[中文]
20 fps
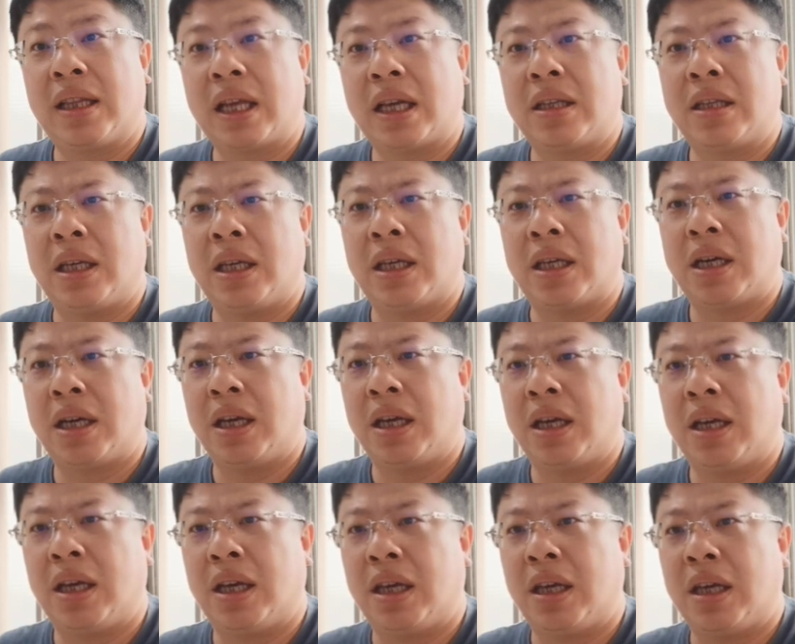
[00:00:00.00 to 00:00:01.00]
但你可
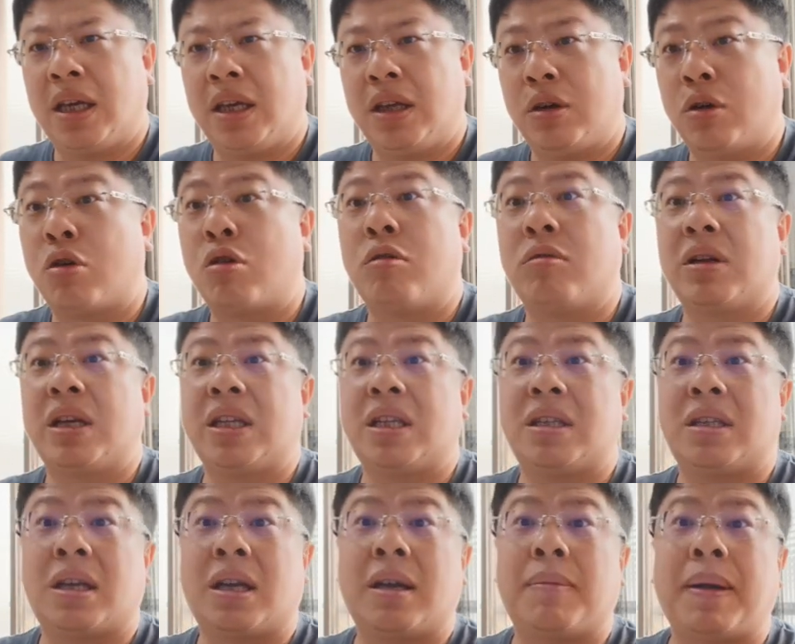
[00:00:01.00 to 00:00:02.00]
以有功力
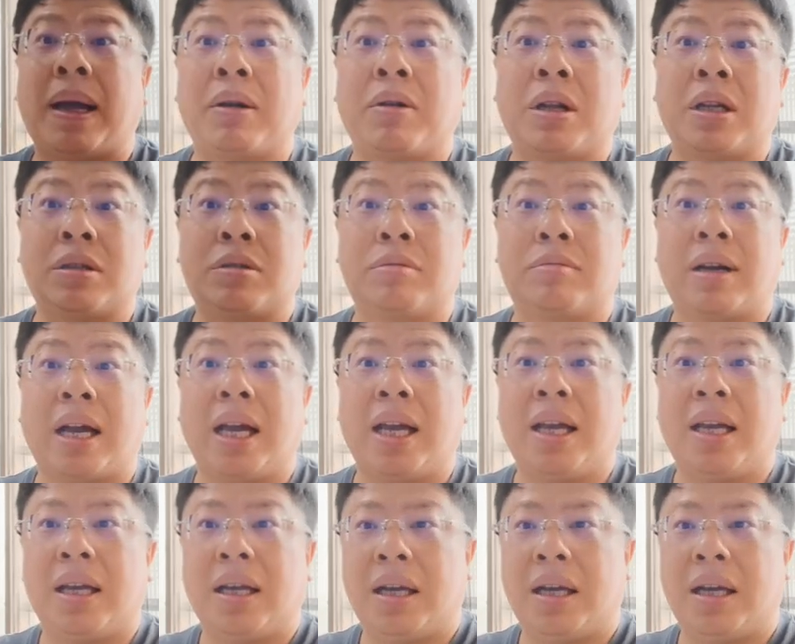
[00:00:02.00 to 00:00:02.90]
的人可以判断的出来。